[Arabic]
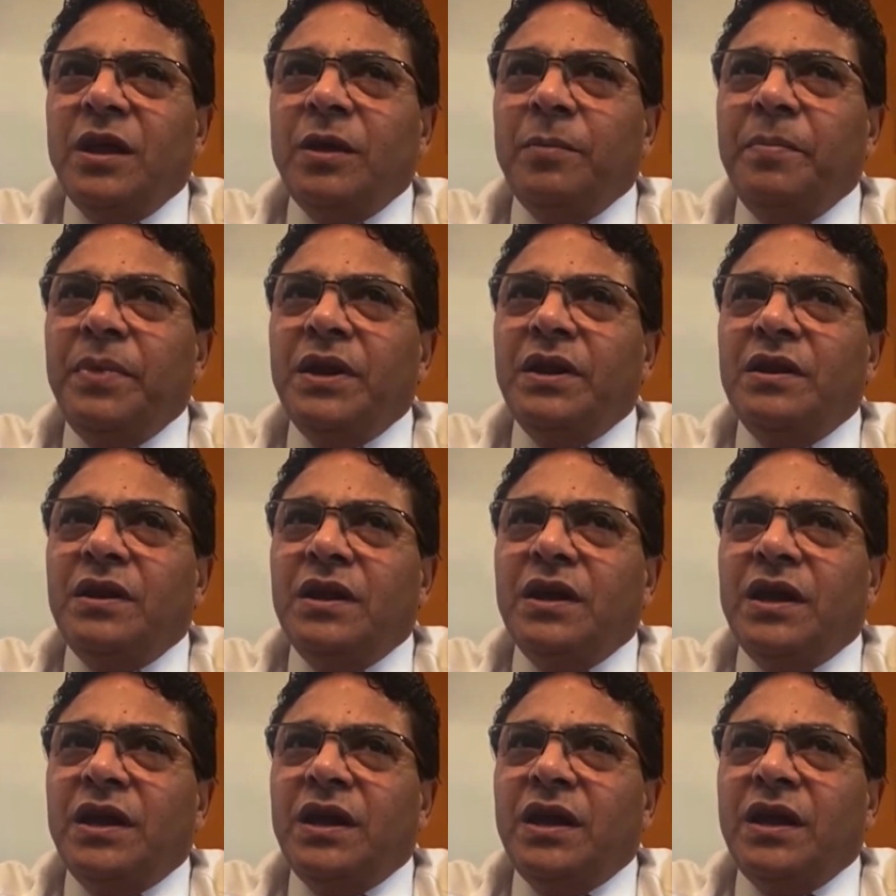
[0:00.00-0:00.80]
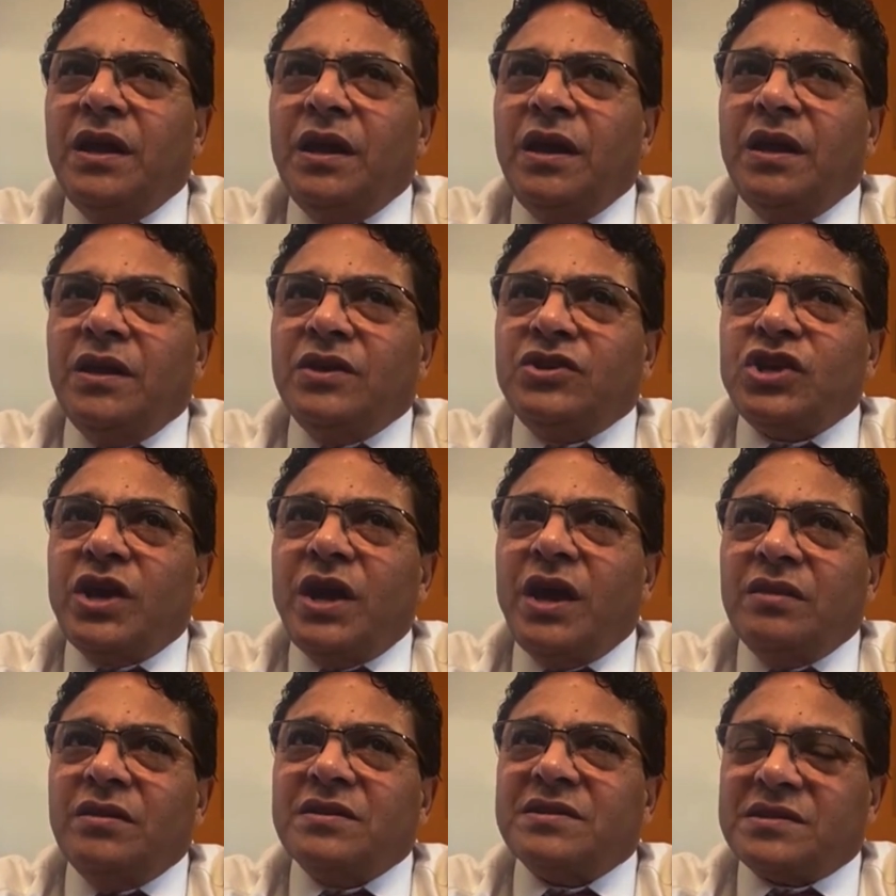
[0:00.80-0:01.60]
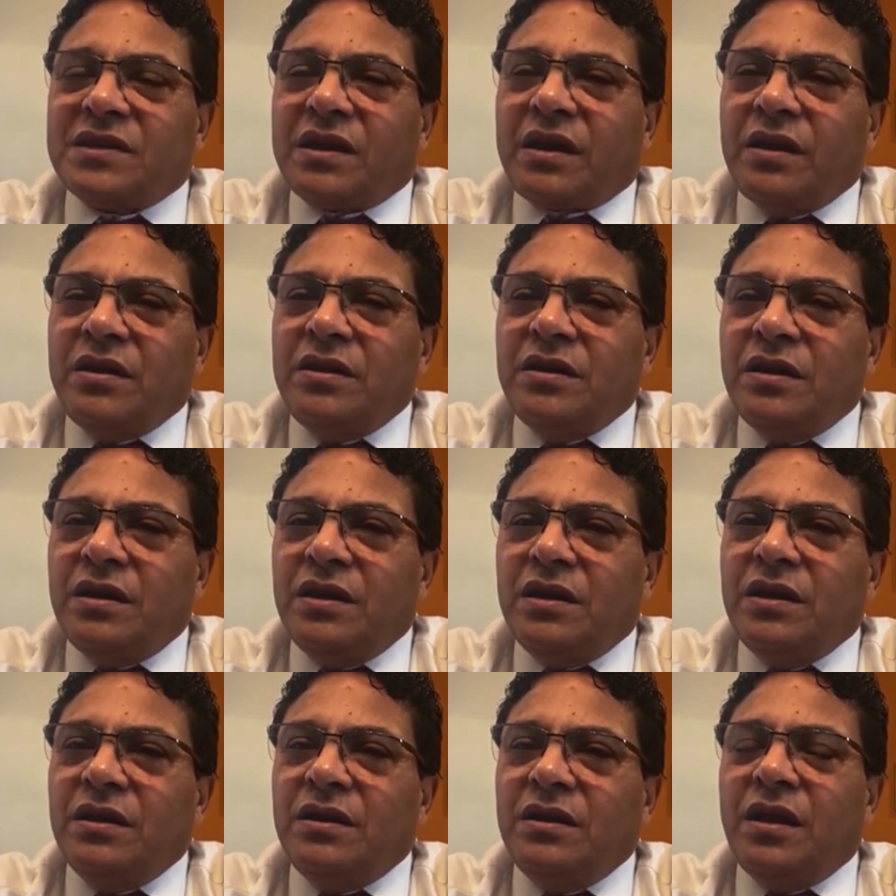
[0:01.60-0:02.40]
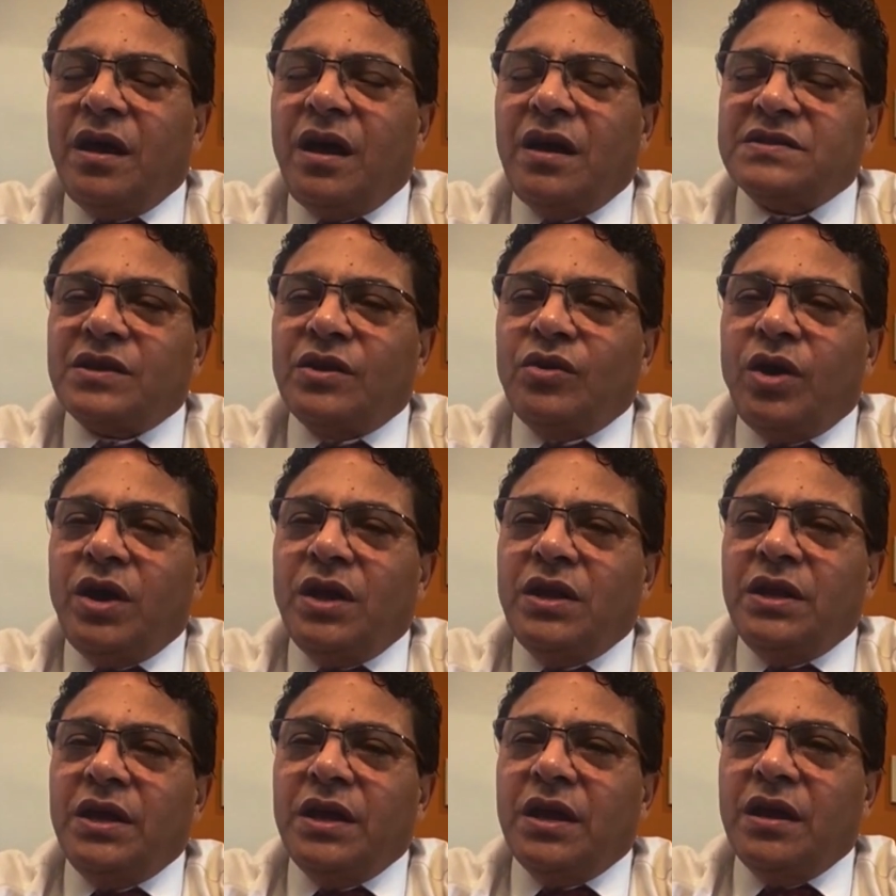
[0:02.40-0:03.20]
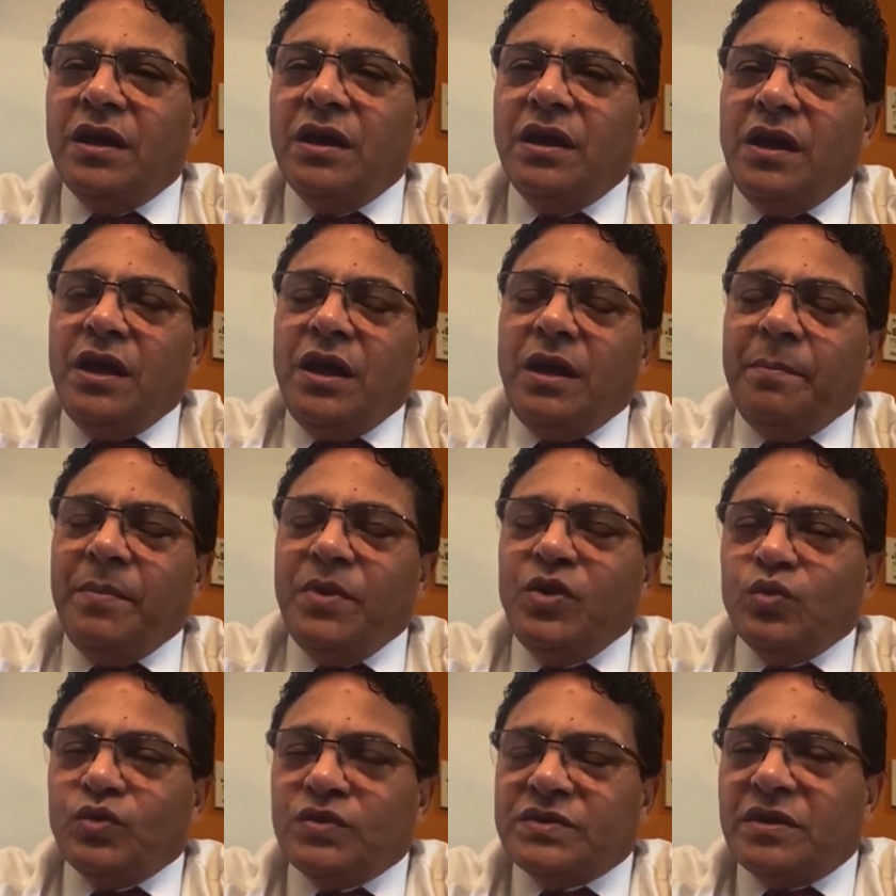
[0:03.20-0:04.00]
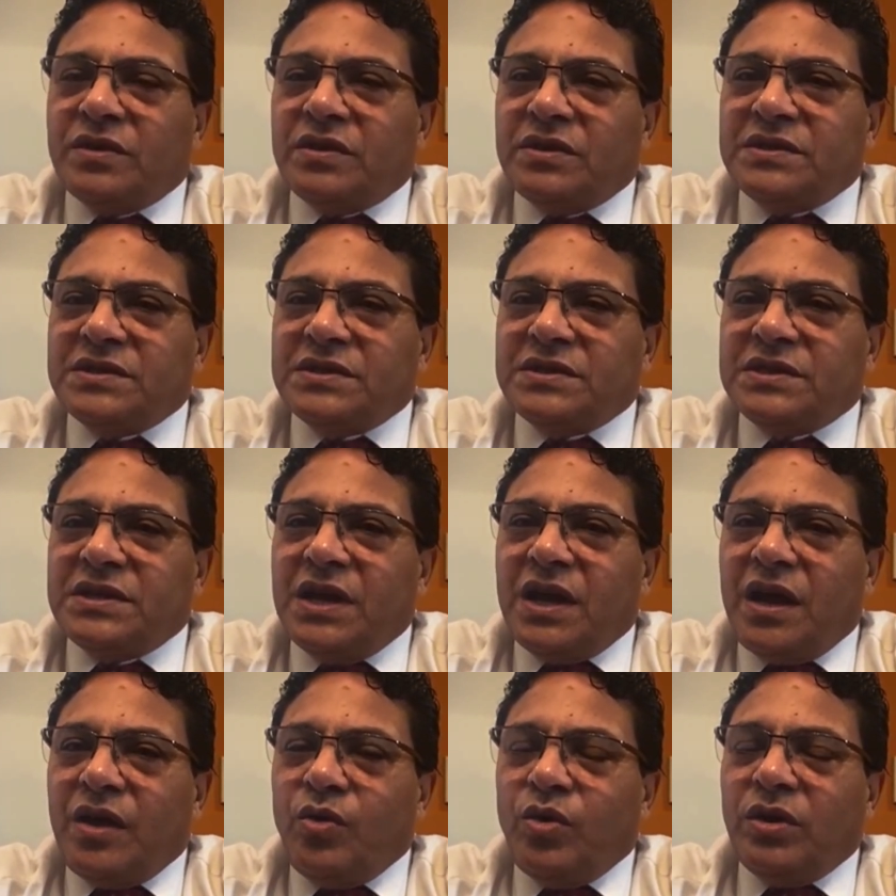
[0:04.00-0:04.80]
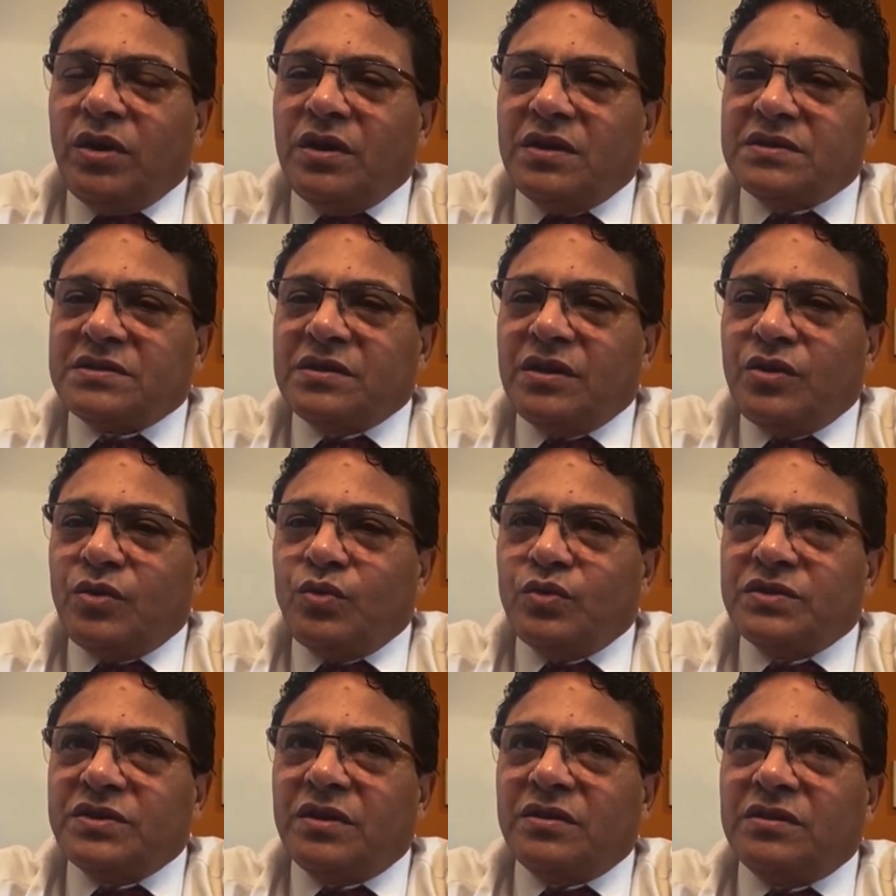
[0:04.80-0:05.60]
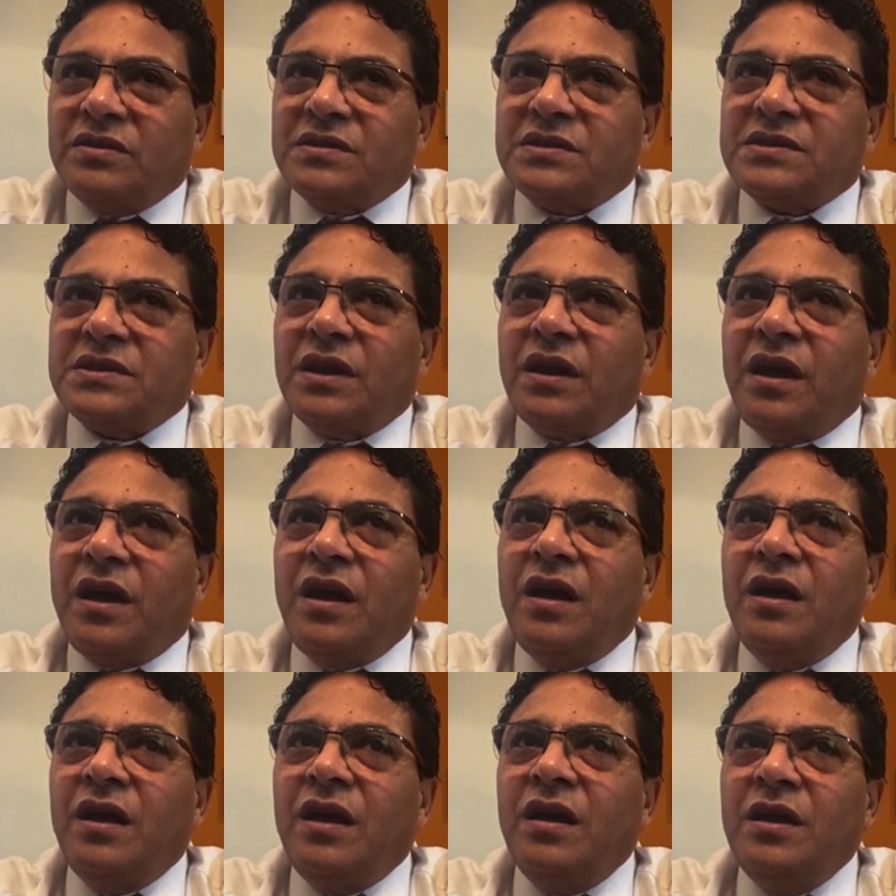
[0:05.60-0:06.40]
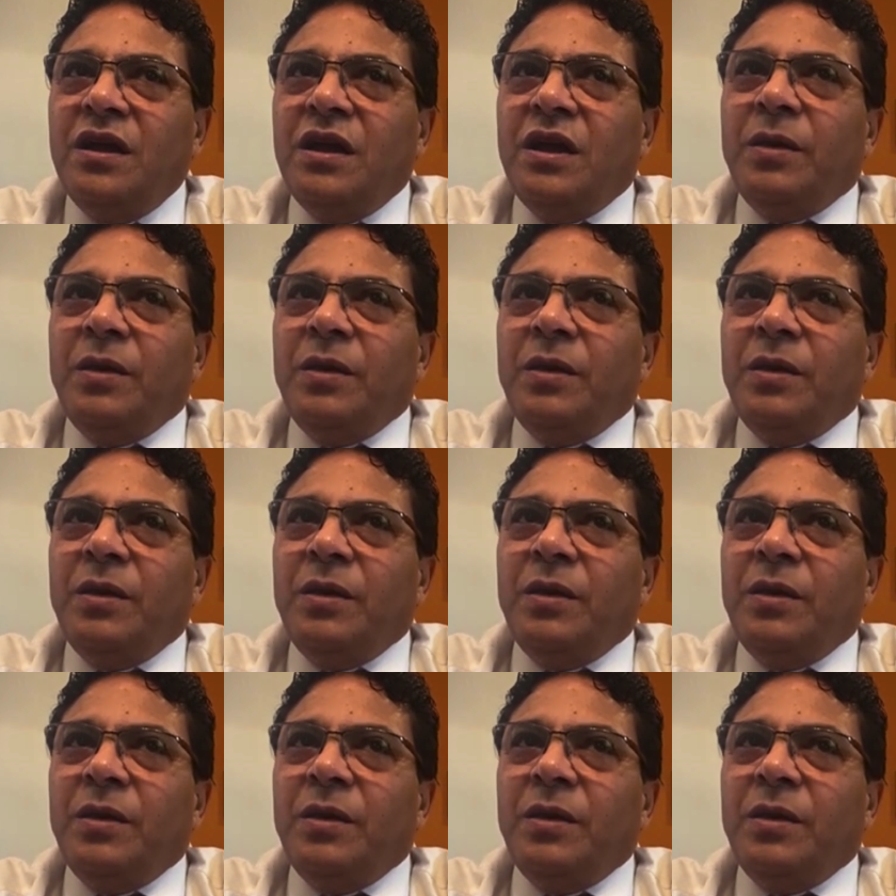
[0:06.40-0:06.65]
بالشهادة الصحية اللي حصلوا عليها من وزارة السياحة والآثار ووزارة الصحة